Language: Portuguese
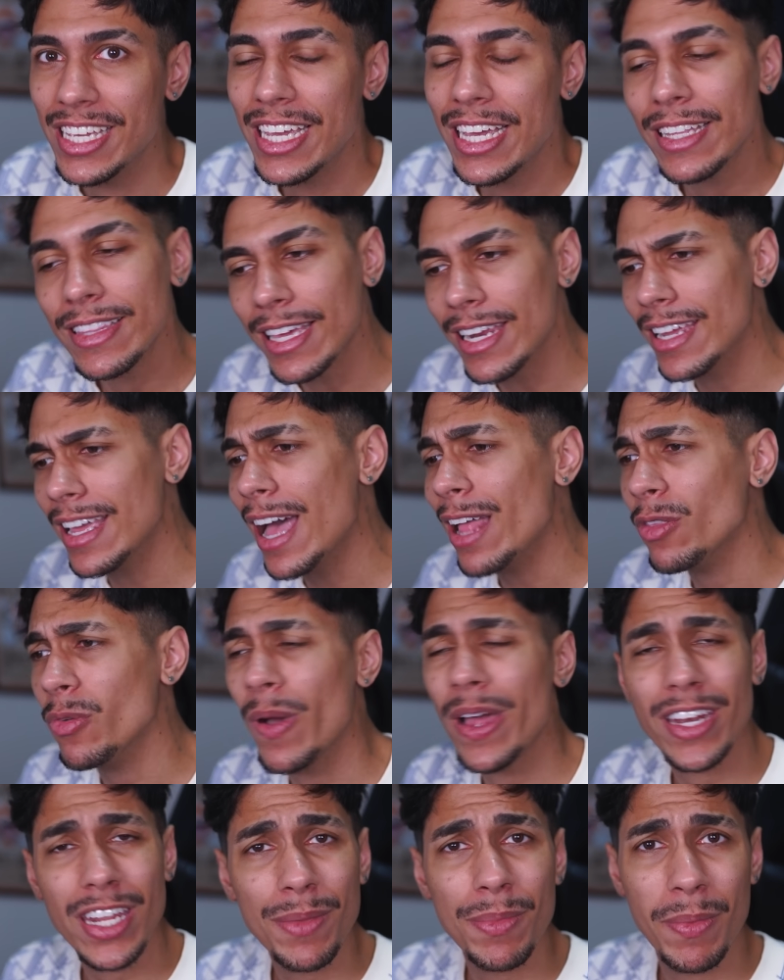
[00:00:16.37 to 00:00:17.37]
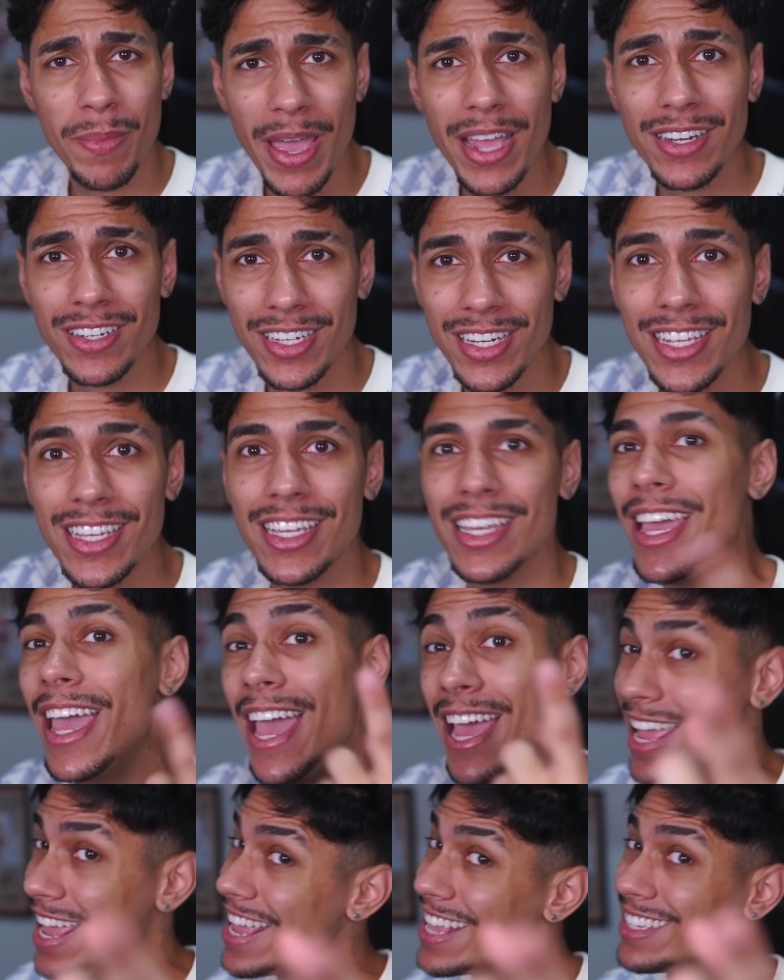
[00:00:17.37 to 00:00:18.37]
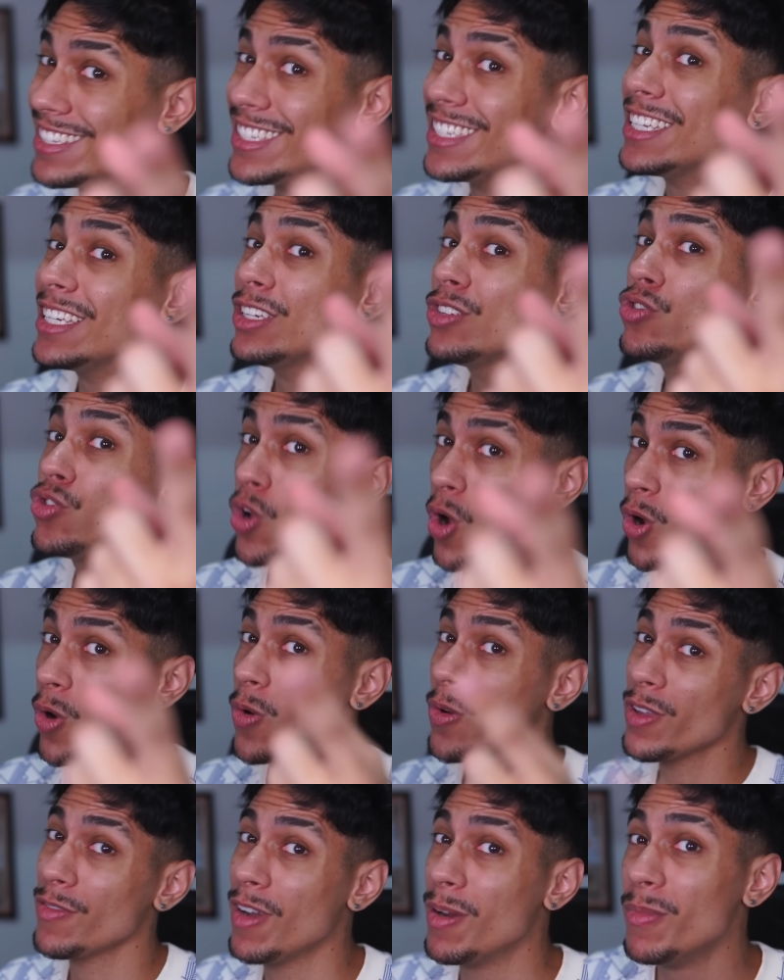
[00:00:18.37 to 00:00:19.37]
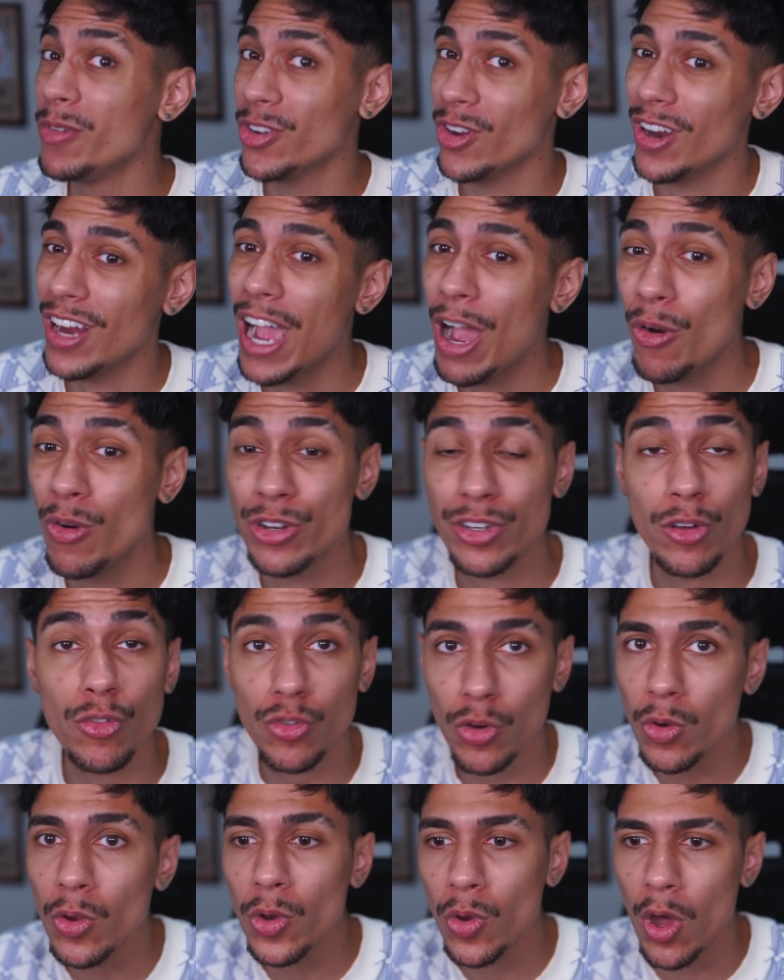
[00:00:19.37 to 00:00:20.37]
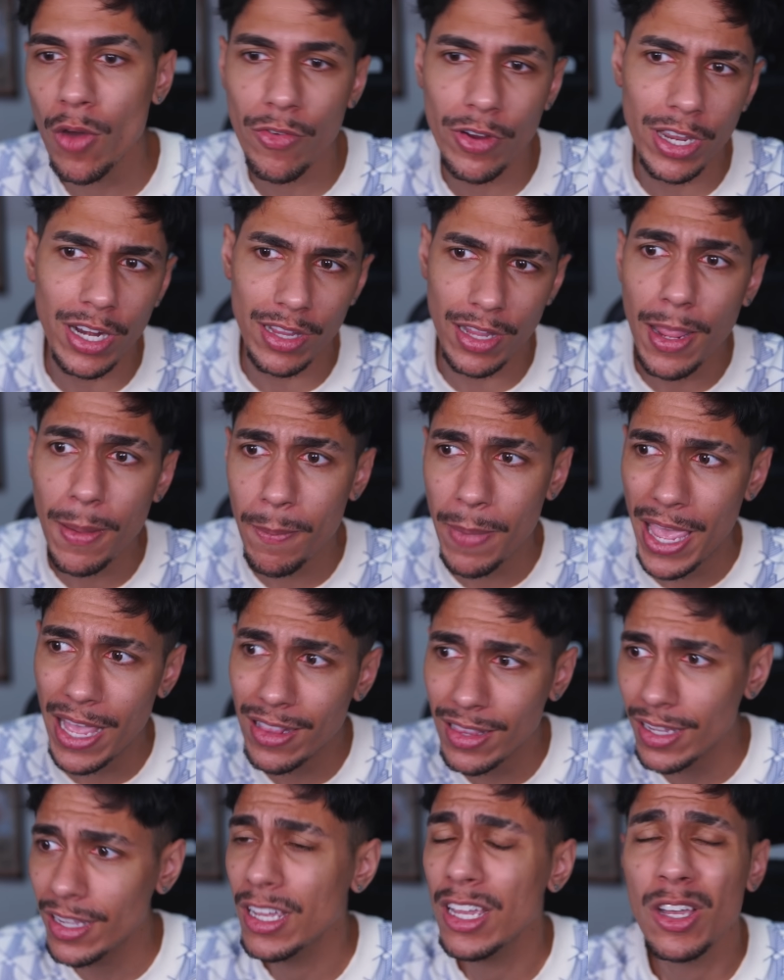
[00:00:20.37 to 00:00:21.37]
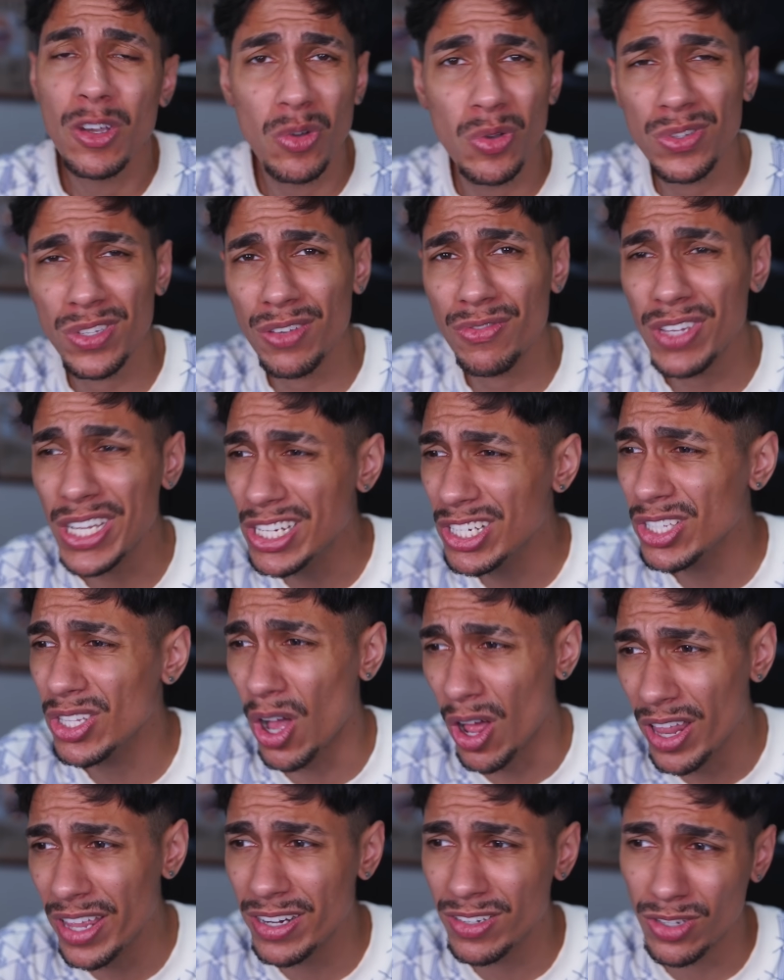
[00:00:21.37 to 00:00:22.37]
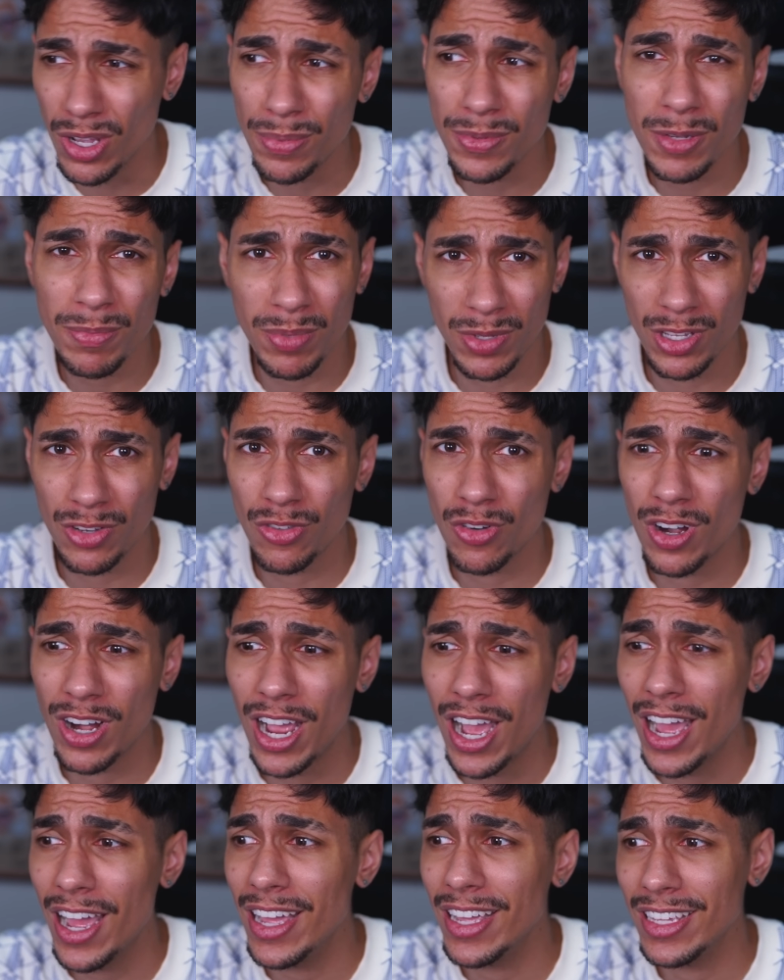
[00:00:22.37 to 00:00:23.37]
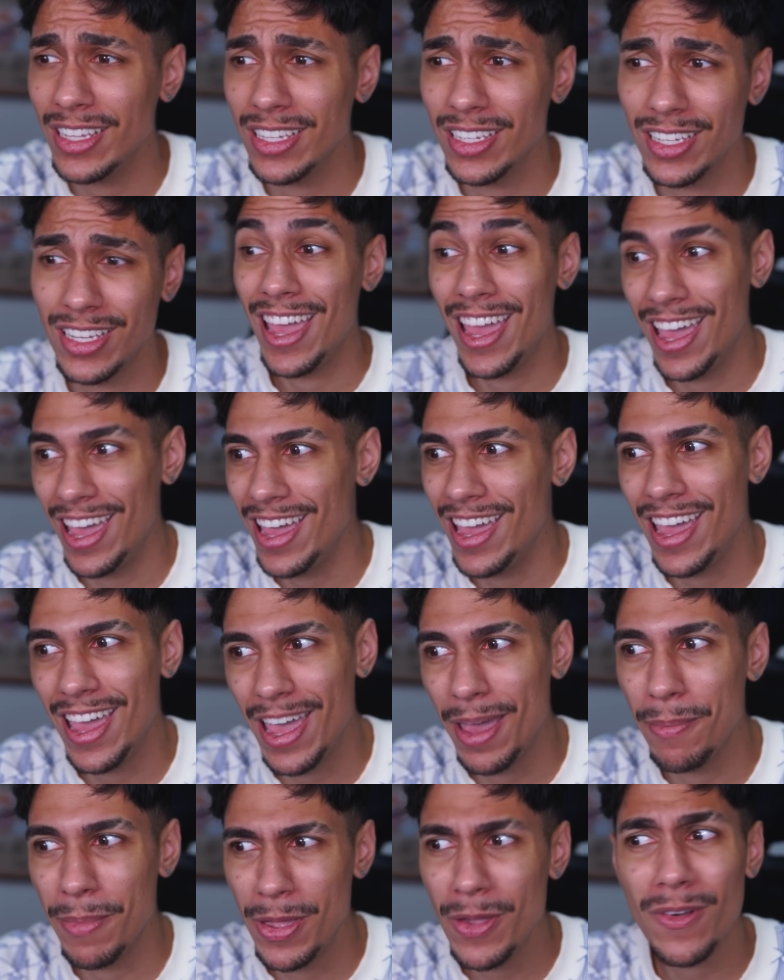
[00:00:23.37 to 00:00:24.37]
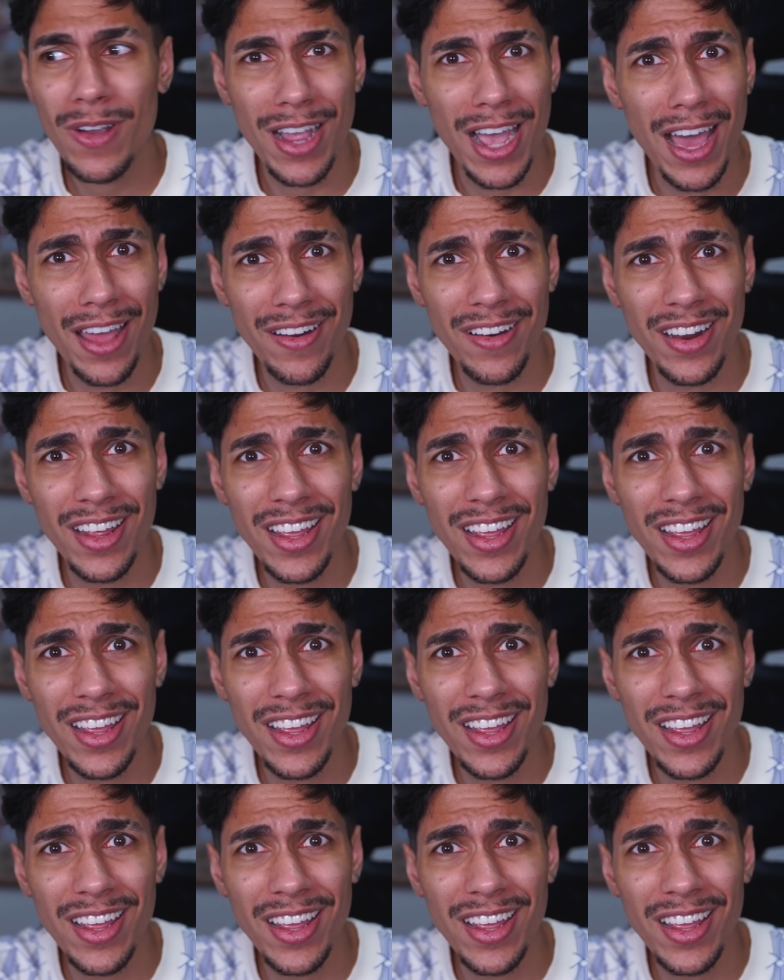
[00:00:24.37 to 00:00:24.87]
Tá ligado o anime Mesh Lee? É esse jogo que vamos jogar hoje. É um jogo novo, que ele tá em beta, custa 20 dólares só pra você poder jogar e é, é meio caro, né?